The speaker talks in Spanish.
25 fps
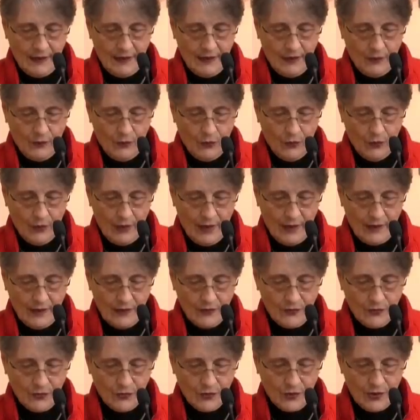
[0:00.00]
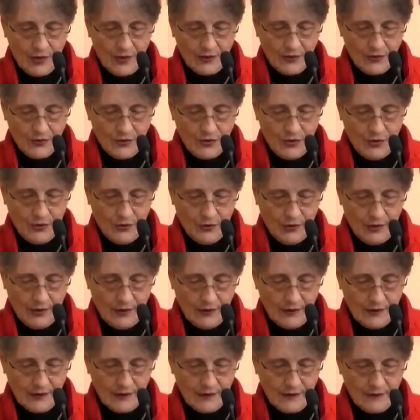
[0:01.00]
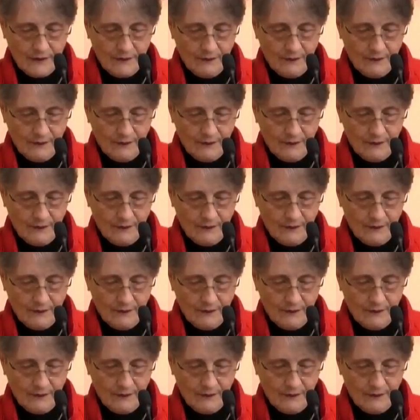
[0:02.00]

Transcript: ninguna de sus acciones.